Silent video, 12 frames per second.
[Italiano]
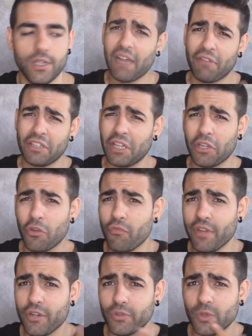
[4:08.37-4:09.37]
Ha fatto anche un
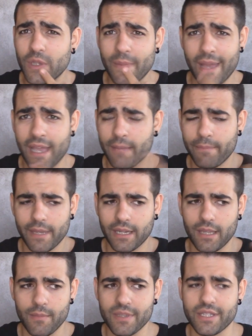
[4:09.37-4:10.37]
video su di me, per
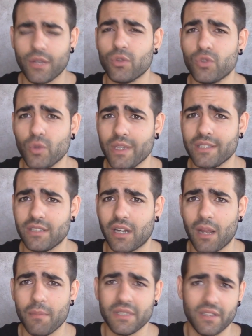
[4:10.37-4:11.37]
chi mi segue su
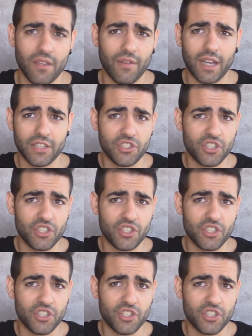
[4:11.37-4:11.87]
Instagram, se vi va